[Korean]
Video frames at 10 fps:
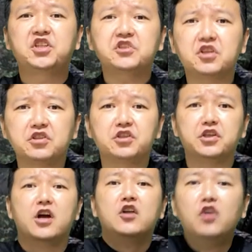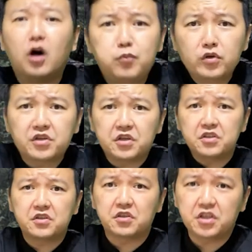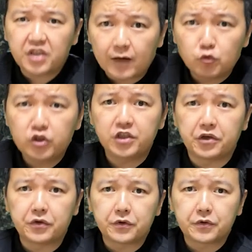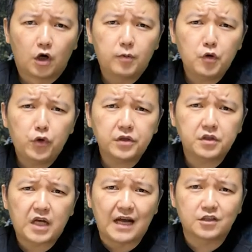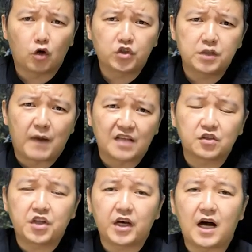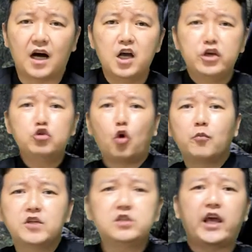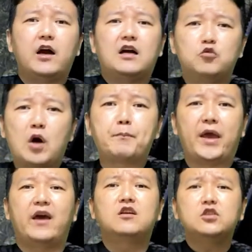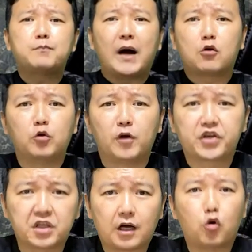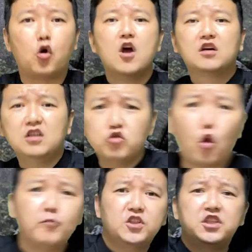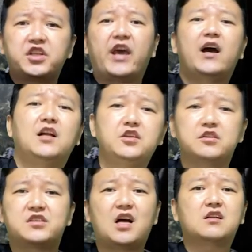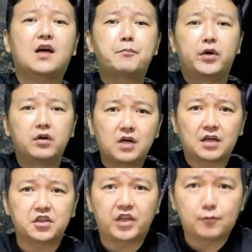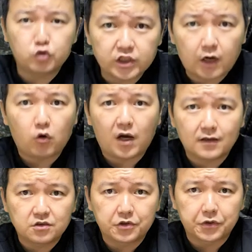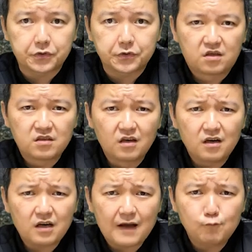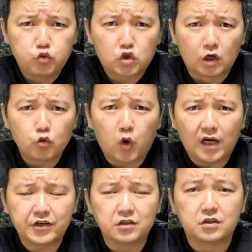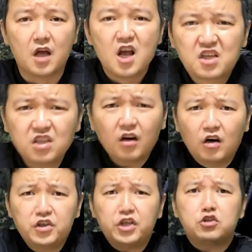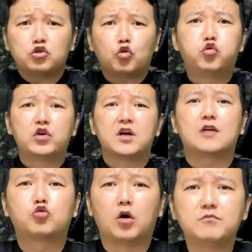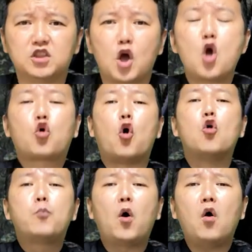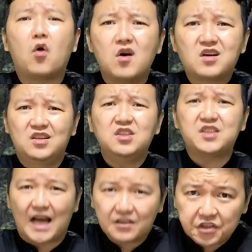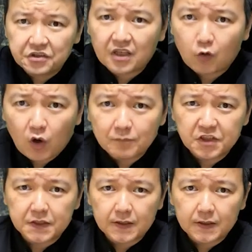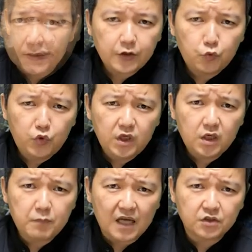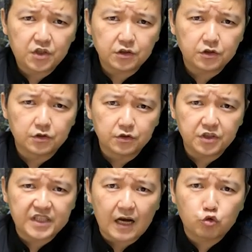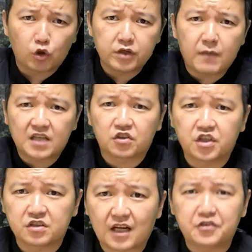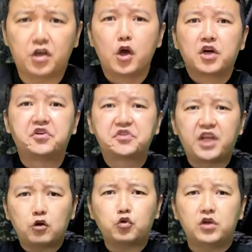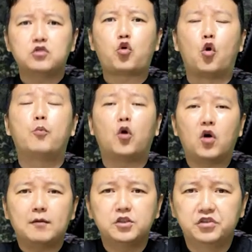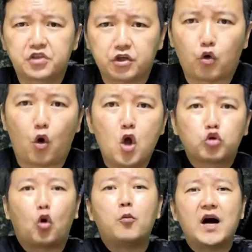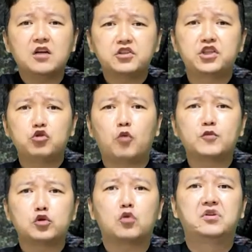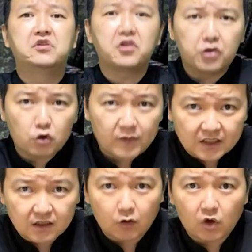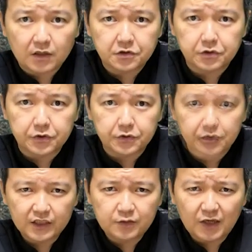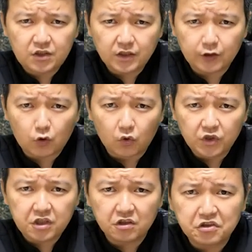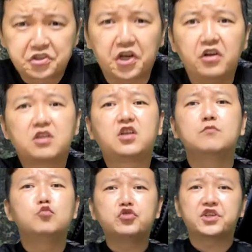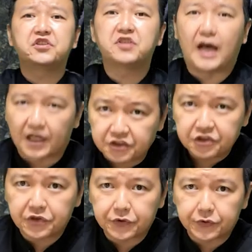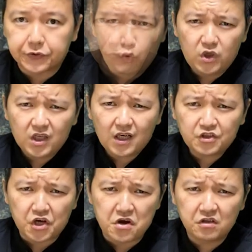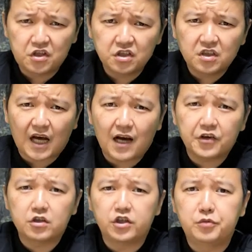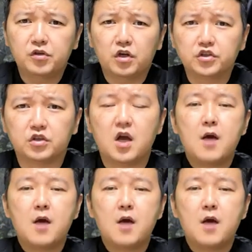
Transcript: 시체들이 너부려져 있었기 때문인데요. 저번 회에서 간차오시 마적대가 이 놈들 대가리와 백은을 바꿔 먹겠다고 그 놈들이 대가리를 싹 다 베어갔기 때문이라고 하는데요. 그러한 무서운 광경은 그 어디에서도 구경할 수 없는 공포 그 자체였다고 합니다. 하여 위 마적대들은 이 짠졸린 마적대들한테 극대로 되는 공포감을 느끼고 도망을 친 놈들도 그렇게도 많았다고 하는데요. 하지만 그래도 이거는 제일 큰 문제는 아닌데요. 위가 제일 큰 타격을 입은 거는